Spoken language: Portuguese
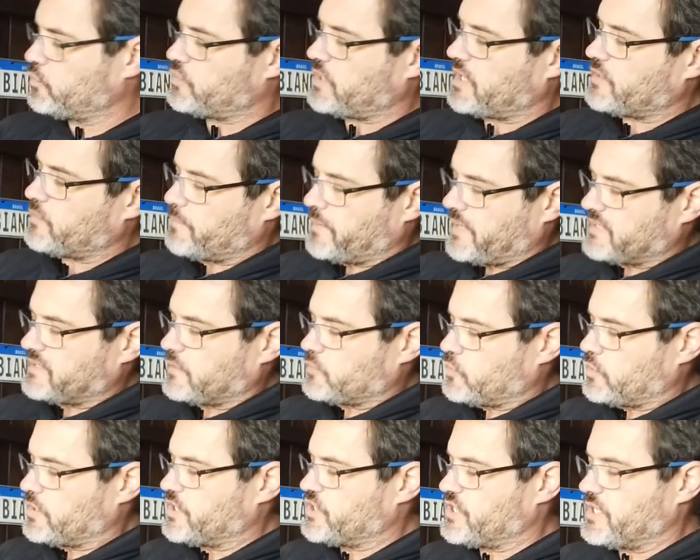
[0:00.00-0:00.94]
usar as
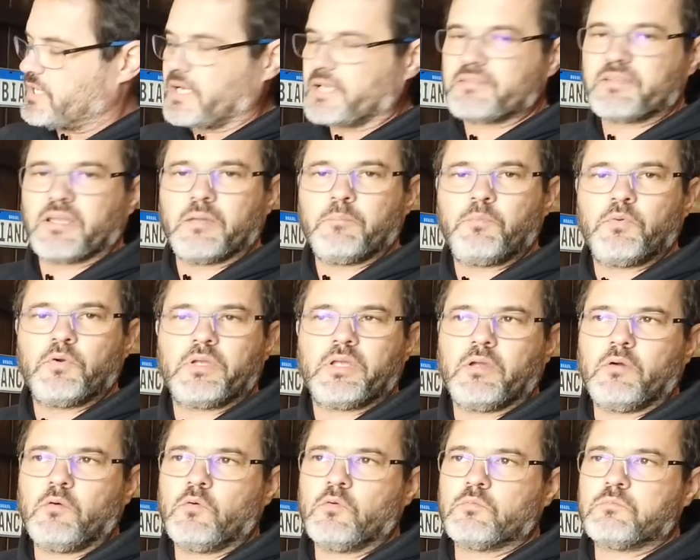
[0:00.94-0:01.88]
peças originais aí,
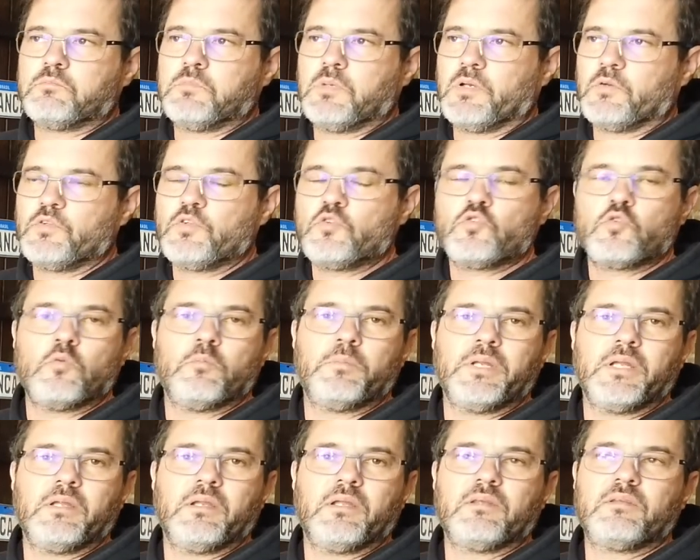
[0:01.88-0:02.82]
porque eu, eu
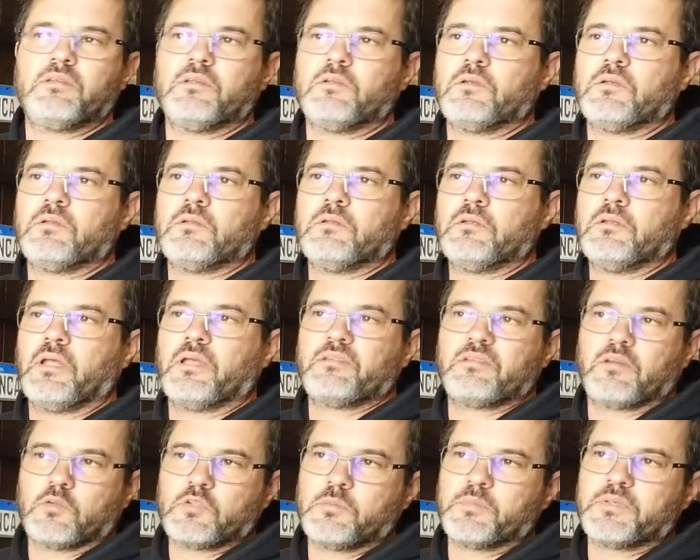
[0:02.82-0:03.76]
descobri nesse,
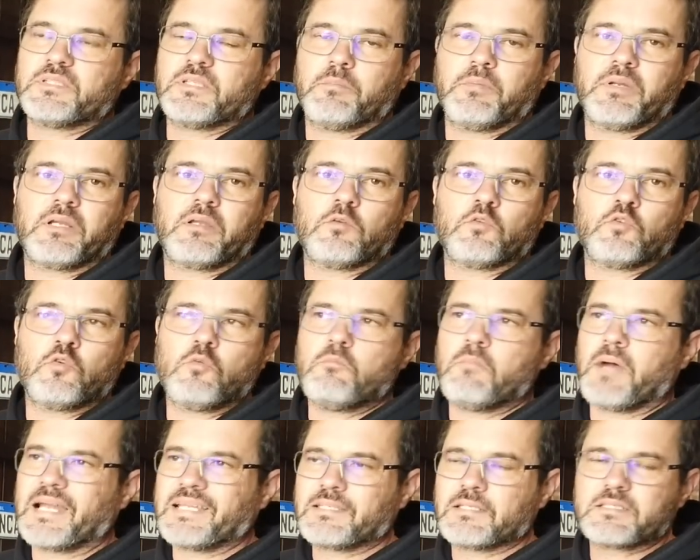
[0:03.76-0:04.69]
nessa última semana que eu sou
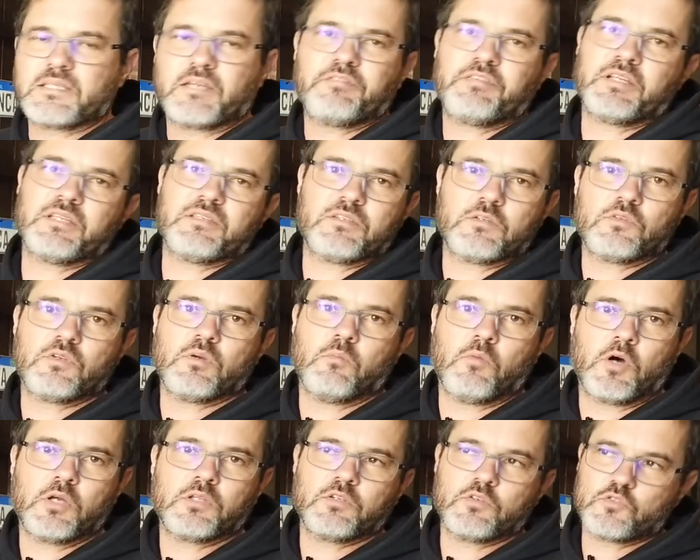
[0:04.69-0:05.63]
um baita Zé Frizinho de
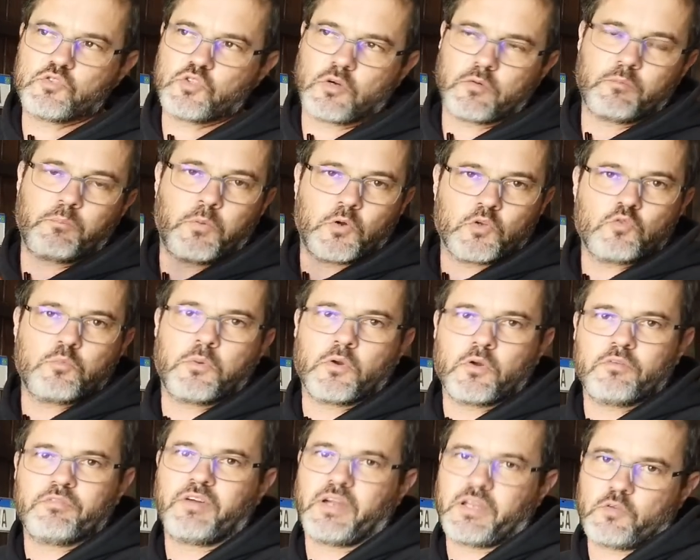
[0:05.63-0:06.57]
moto e eu já posso
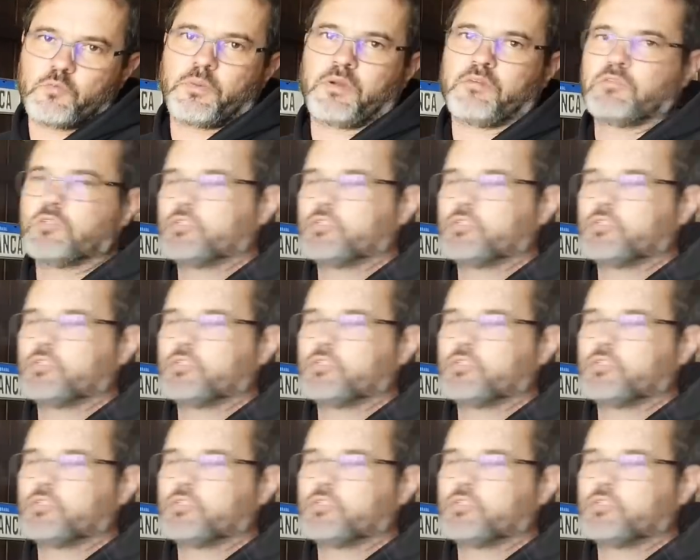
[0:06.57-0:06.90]
provar isso para